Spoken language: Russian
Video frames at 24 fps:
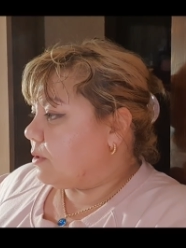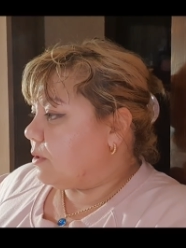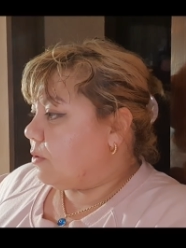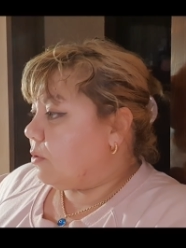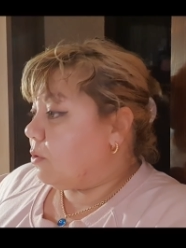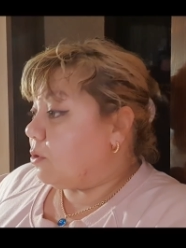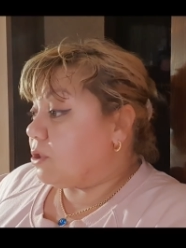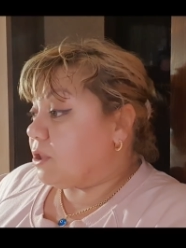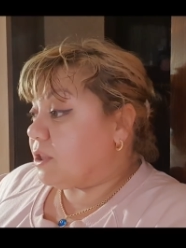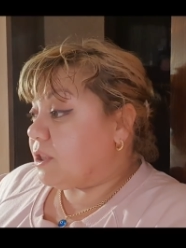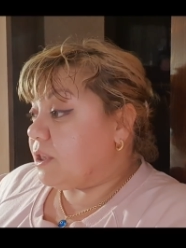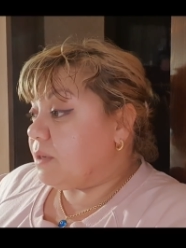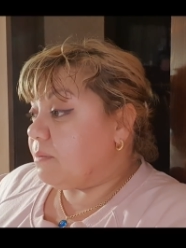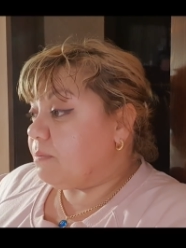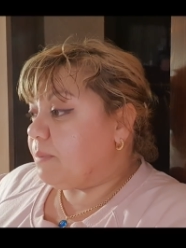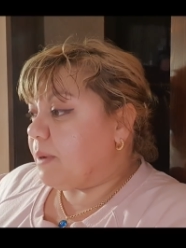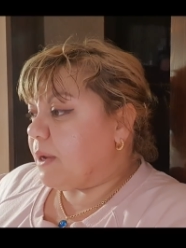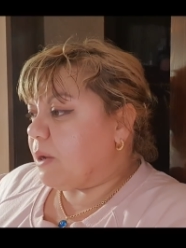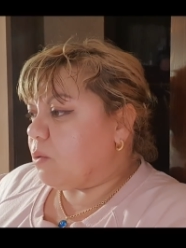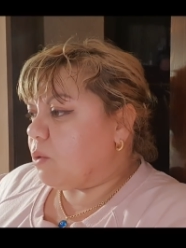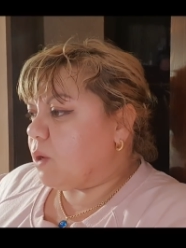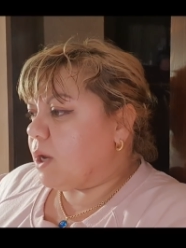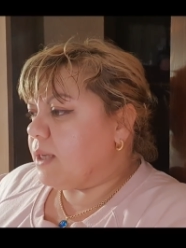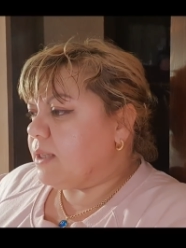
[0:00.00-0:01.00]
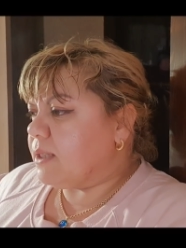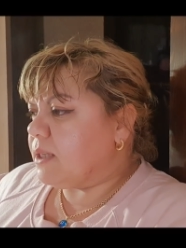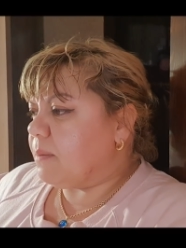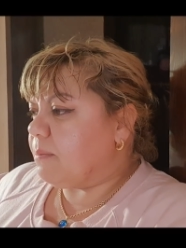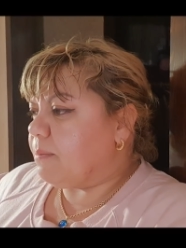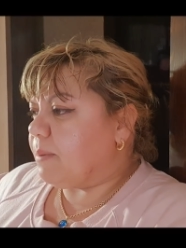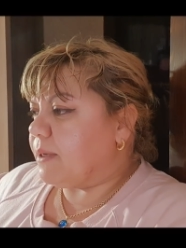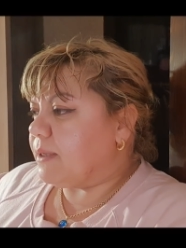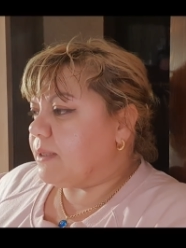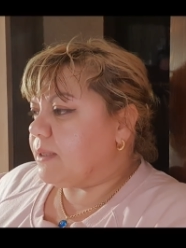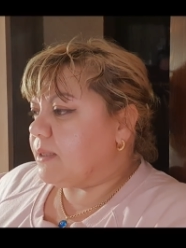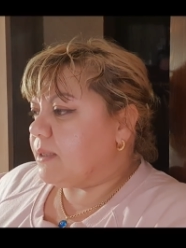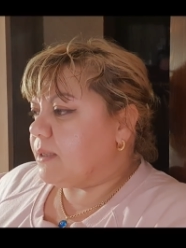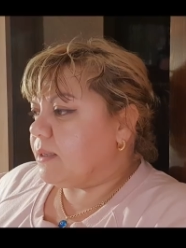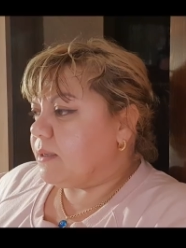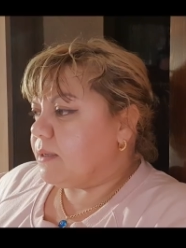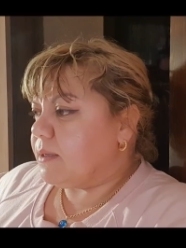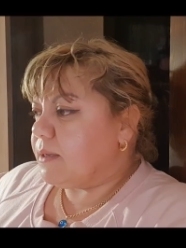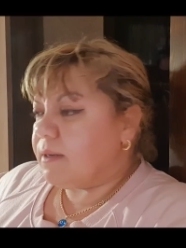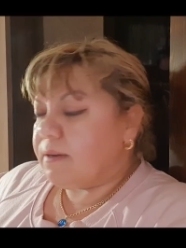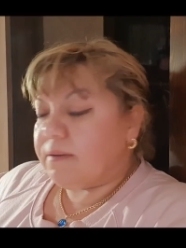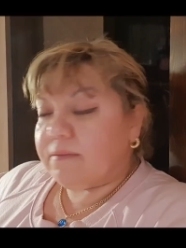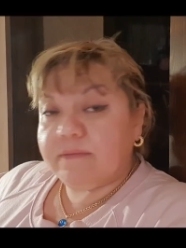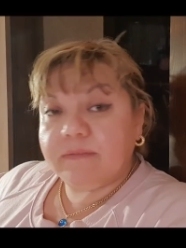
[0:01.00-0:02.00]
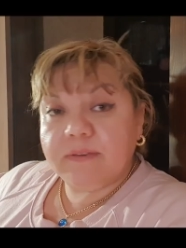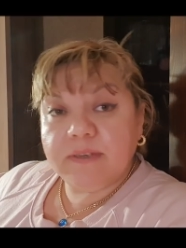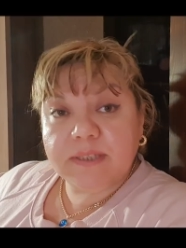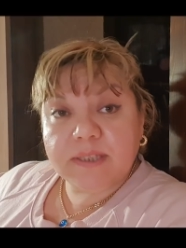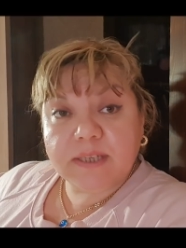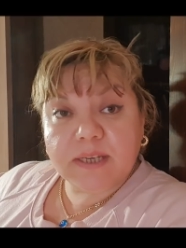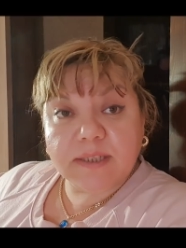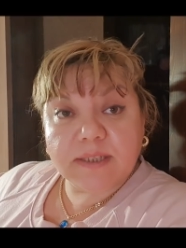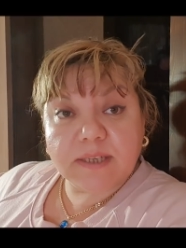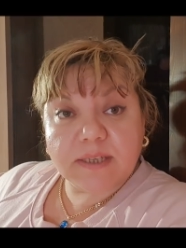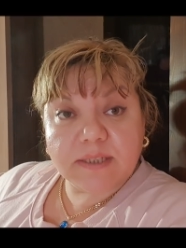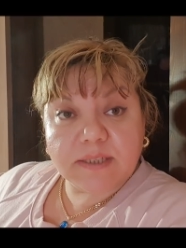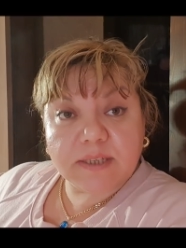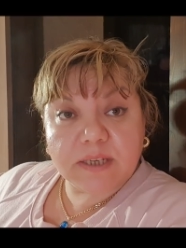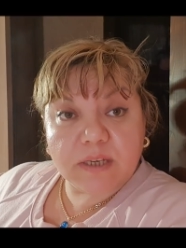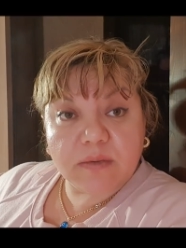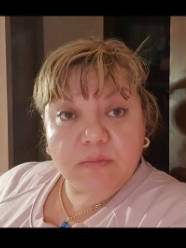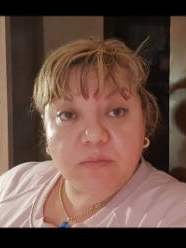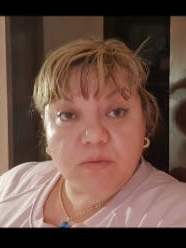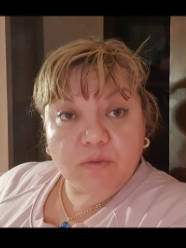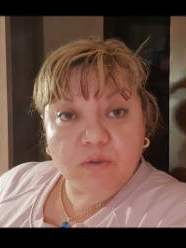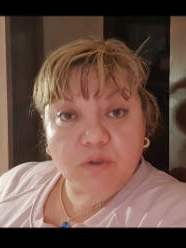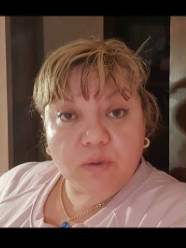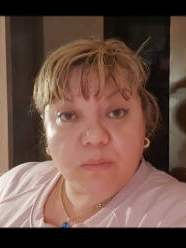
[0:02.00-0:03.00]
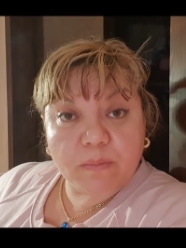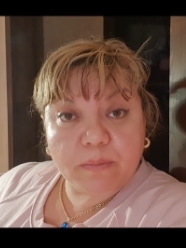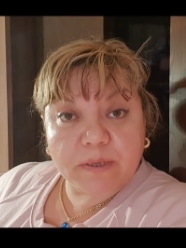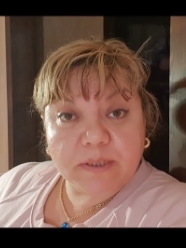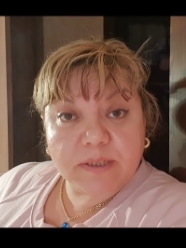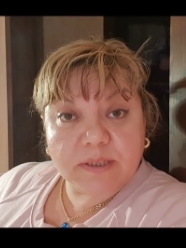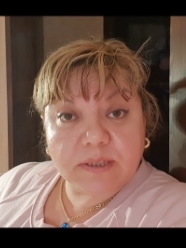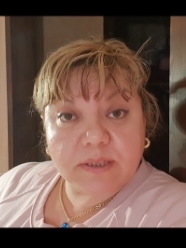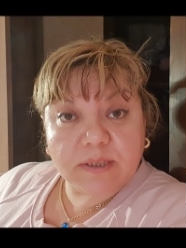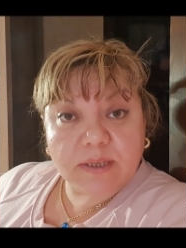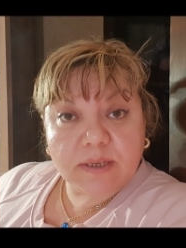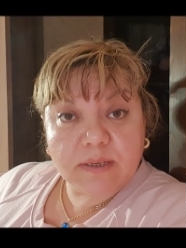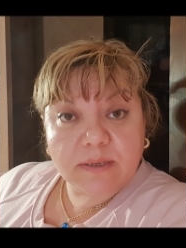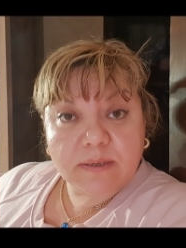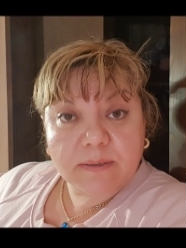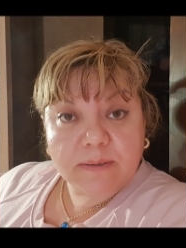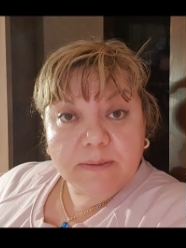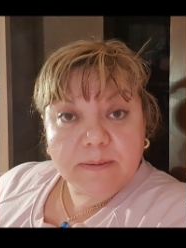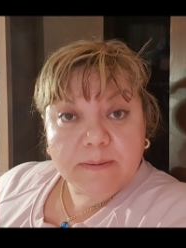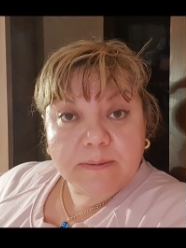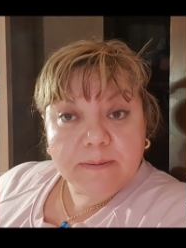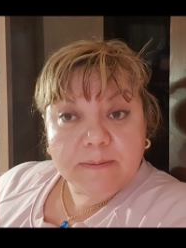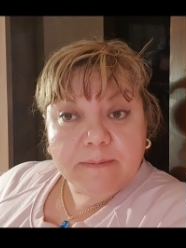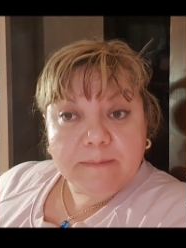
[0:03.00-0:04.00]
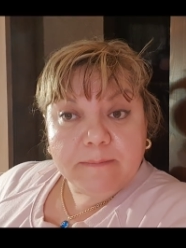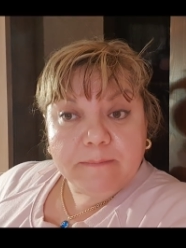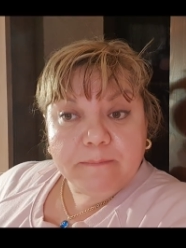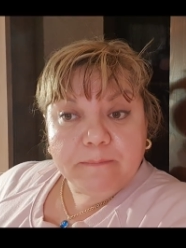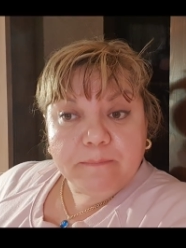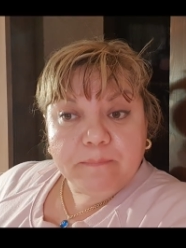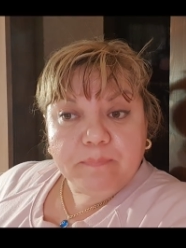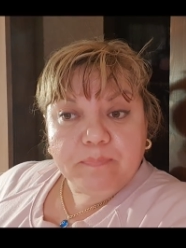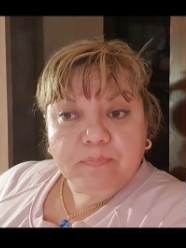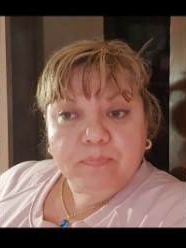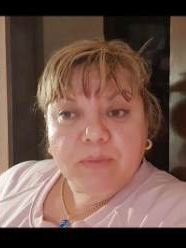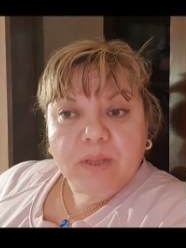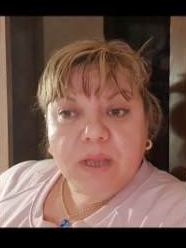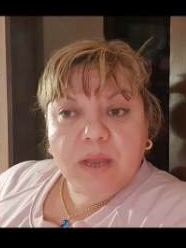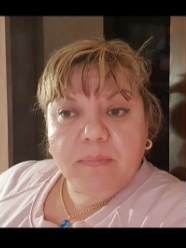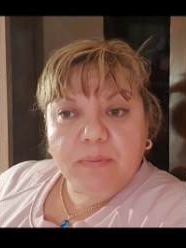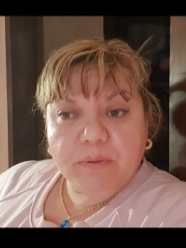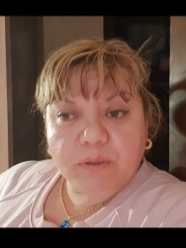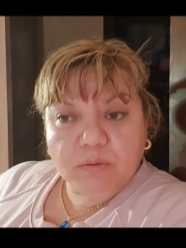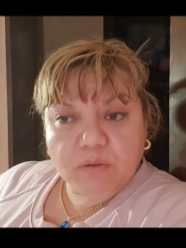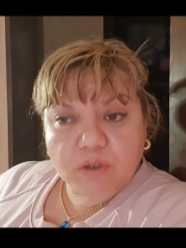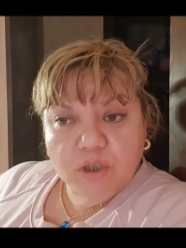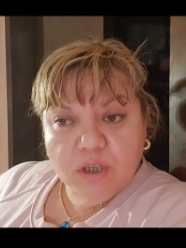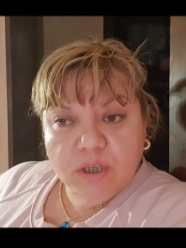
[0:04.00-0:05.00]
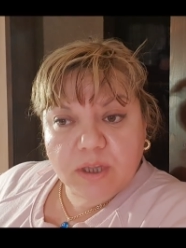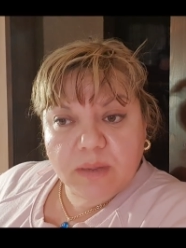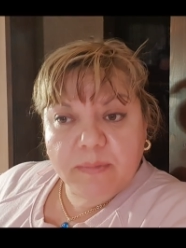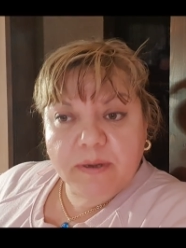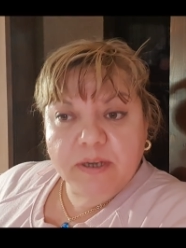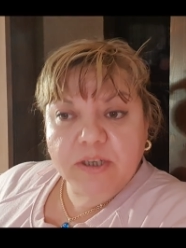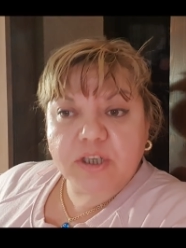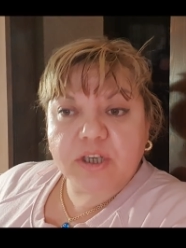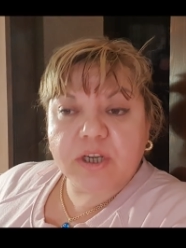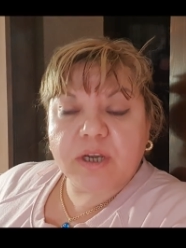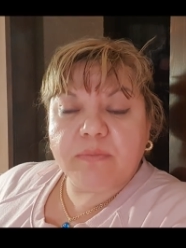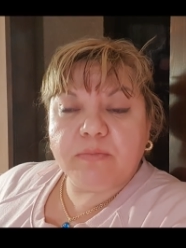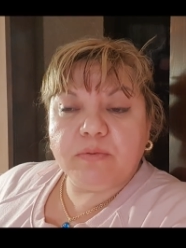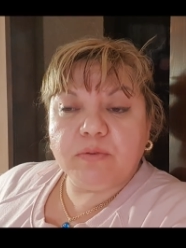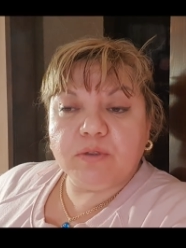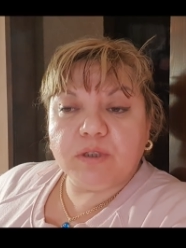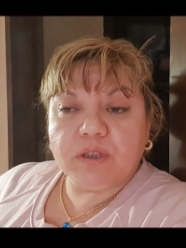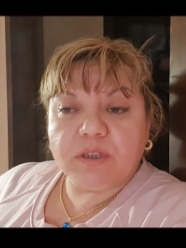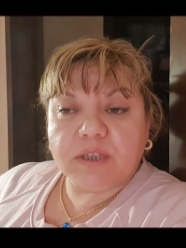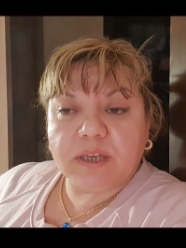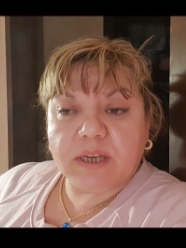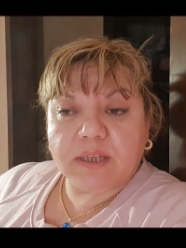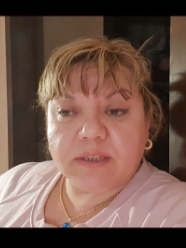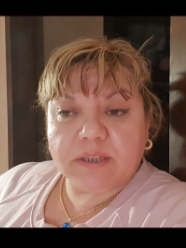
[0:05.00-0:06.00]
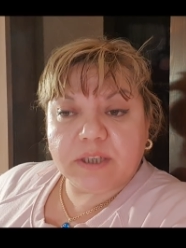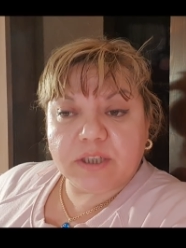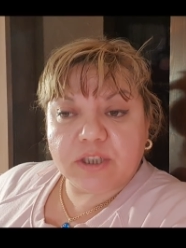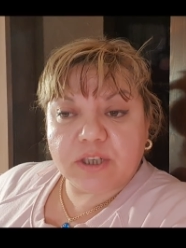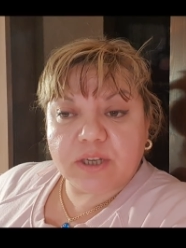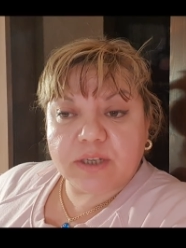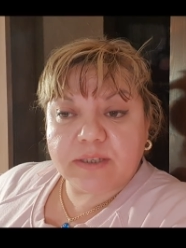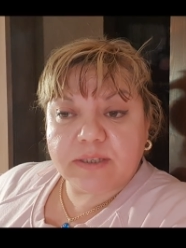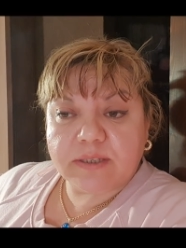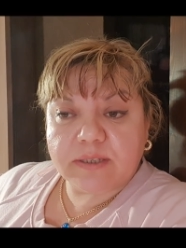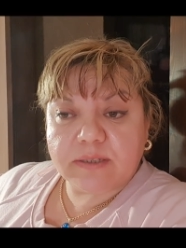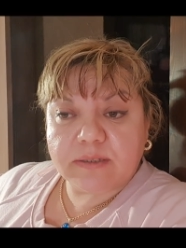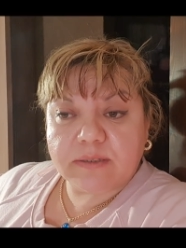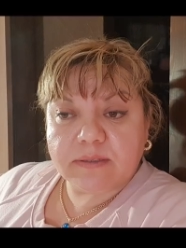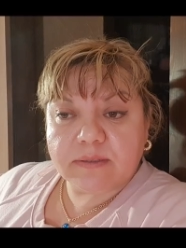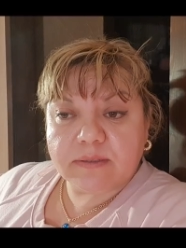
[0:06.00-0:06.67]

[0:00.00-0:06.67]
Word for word: Вот с ним поругаться пойти, высказаться ему все пойти, да? А потом же на мальчика будет это отражаться.